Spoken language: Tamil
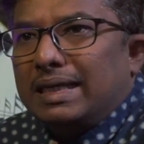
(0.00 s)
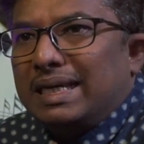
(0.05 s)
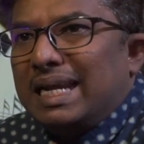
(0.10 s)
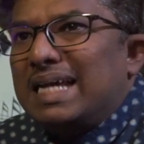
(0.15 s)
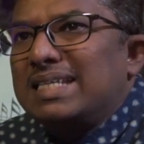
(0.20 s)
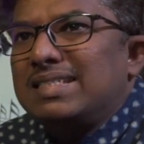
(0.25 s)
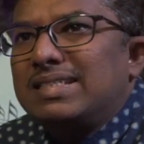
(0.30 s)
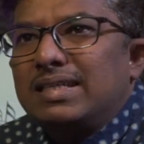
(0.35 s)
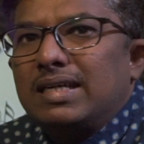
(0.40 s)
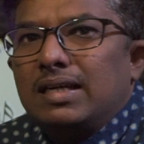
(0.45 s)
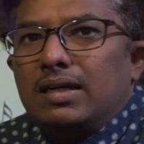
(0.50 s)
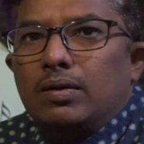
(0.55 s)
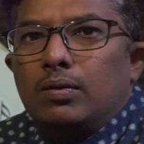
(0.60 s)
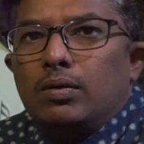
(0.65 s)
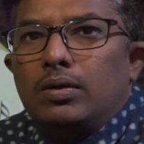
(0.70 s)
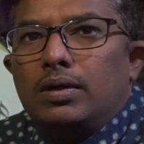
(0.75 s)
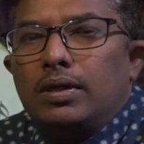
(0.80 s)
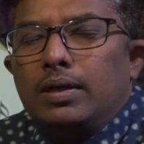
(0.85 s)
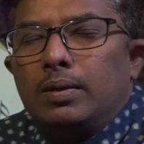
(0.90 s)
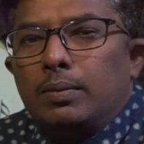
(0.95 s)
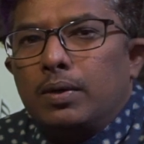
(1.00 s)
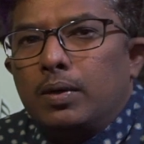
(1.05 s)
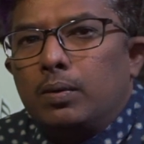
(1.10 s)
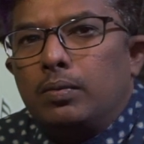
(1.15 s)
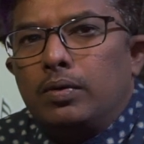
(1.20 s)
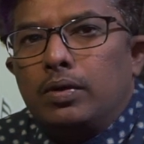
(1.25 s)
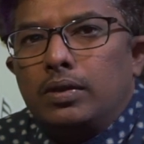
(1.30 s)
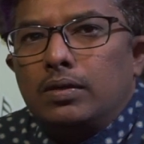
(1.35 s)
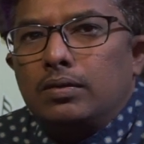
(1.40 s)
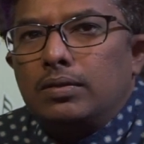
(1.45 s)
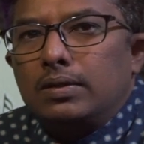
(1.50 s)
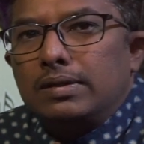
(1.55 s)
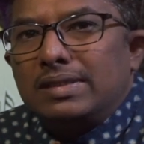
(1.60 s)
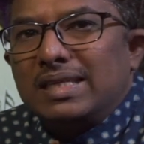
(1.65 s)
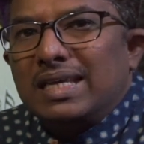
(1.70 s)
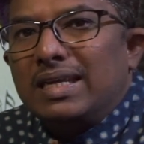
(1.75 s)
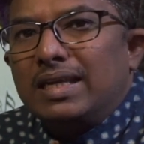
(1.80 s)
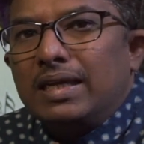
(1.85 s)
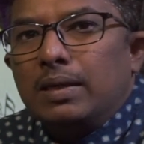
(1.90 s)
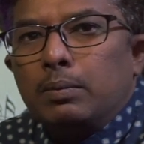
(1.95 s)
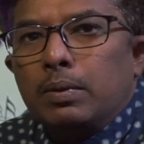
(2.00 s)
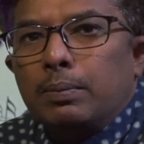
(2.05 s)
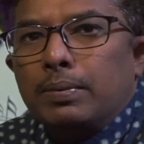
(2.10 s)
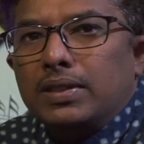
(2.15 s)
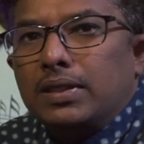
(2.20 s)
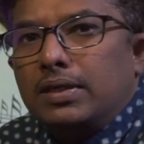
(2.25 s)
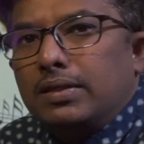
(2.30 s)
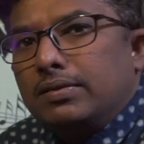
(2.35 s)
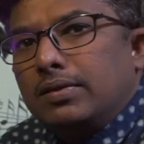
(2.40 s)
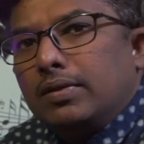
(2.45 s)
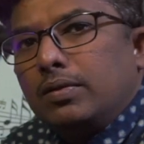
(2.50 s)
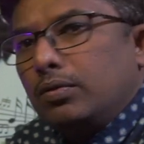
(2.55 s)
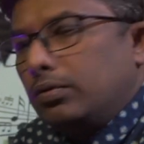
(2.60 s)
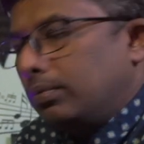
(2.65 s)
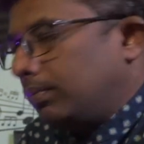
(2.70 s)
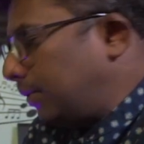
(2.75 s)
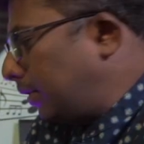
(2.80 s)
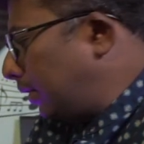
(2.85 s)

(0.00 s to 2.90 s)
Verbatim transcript: கிளாசிக்கலில் கூட நீங்கள் பண்ண முடியாது அதாவது சரிகமாக பதனிசா யூஸ்